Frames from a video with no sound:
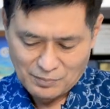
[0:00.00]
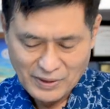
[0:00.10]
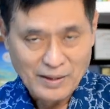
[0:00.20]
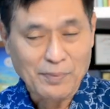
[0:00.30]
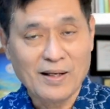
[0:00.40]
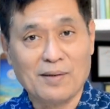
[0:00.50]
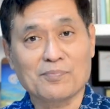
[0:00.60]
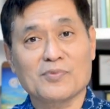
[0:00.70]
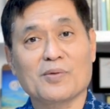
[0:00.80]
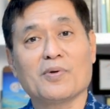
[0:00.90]
แพร่ภาพ
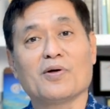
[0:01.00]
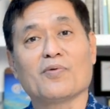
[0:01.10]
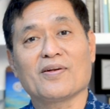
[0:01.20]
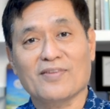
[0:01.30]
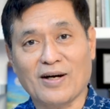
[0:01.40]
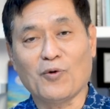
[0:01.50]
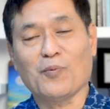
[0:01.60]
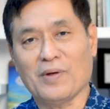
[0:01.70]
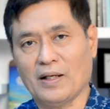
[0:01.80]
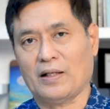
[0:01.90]
เฉพาะวันเสาร์
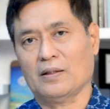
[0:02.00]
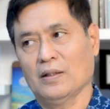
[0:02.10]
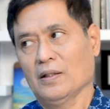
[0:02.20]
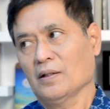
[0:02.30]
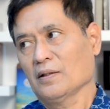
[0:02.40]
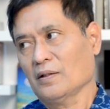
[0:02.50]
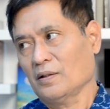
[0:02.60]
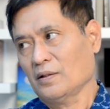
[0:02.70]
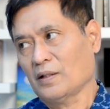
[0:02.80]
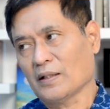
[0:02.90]
เป็นหลัก
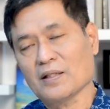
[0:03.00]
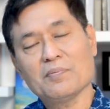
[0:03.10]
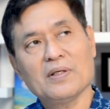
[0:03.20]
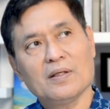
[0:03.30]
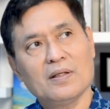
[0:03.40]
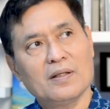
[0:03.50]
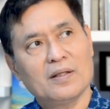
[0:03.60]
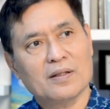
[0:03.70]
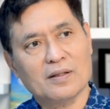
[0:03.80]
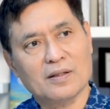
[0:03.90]
อาจจะมี
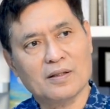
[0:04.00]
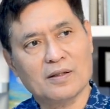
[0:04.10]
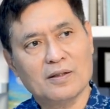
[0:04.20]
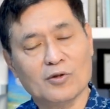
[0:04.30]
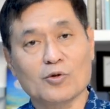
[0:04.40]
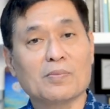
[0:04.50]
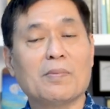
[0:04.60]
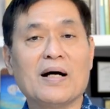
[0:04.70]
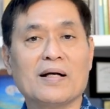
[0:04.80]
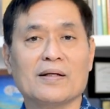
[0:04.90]
หลุดมา
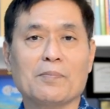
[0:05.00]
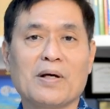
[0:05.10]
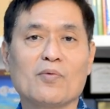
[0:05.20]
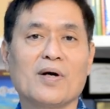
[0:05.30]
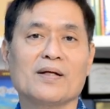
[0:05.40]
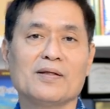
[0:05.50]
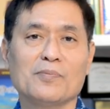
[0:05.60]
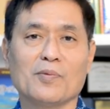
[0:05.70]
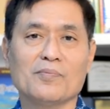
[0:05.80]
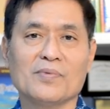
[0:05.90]
บ้างในบางวันที่
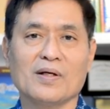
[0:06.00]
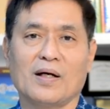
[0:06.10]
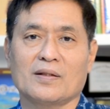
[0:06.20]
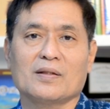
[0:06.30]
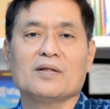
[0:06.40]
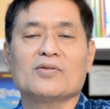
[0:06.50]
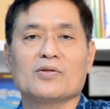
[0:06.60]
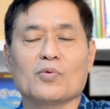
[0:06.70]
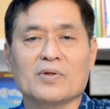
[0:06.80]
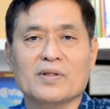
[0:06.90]
ผมอาจจะนึกส
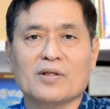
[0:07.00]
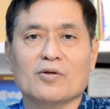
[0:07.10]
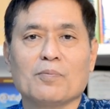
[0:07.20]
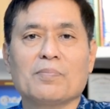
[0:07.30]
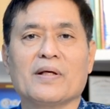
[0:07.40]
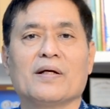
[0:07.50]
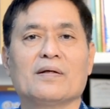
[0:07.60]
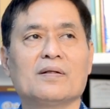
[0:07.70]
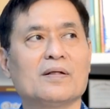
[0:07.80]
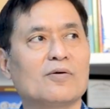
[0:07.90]
นุกเรื่องของเพลง
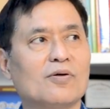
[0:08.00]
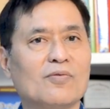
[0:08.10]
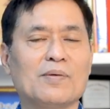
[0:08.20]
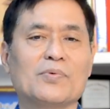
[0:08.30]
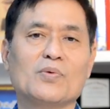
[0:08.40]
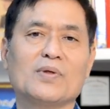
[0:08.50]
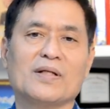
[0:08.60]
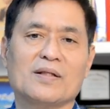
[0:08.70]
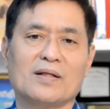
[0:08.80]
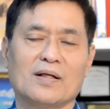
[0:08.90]
เรื่องของความรู้อะไร
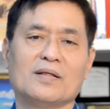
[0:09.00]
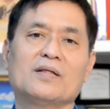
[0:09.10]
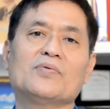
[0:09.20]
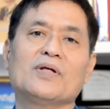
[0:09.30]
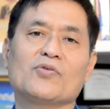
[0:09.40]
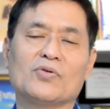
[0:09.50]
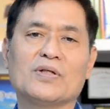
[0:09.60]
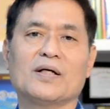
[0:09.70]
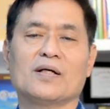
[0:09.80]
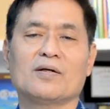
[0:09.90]
ต่างๆ ที่คิดว่าน่าสน
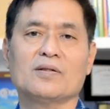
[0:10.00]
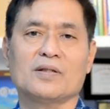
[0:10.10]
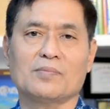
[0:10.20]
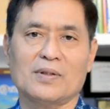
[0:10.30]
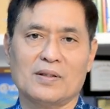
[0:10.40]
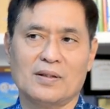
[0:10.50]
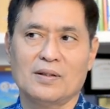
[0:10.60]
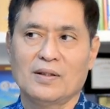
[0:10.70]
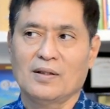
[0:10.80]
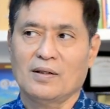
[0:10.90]
ใจก็จะมา
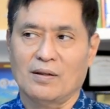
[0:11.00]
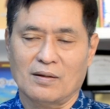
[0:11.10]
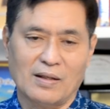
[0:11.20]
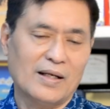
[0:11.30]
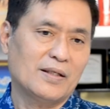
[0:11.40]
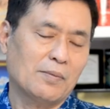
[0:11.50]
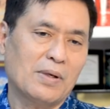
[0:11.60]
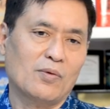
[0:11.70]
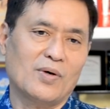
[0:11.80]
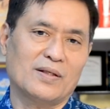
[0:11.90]
ไลฟ์ใน
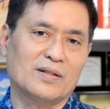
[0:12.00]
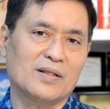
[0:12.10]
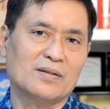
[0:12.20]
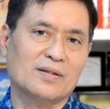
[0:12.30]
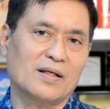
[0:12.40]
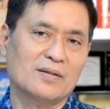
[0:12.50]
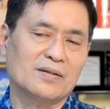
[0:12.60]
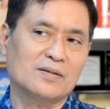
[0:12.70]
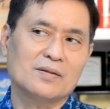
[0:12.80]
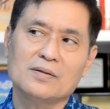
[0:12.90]
บางวันอย่างเช่น จันทร์ห
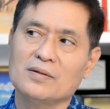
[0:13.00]
รือ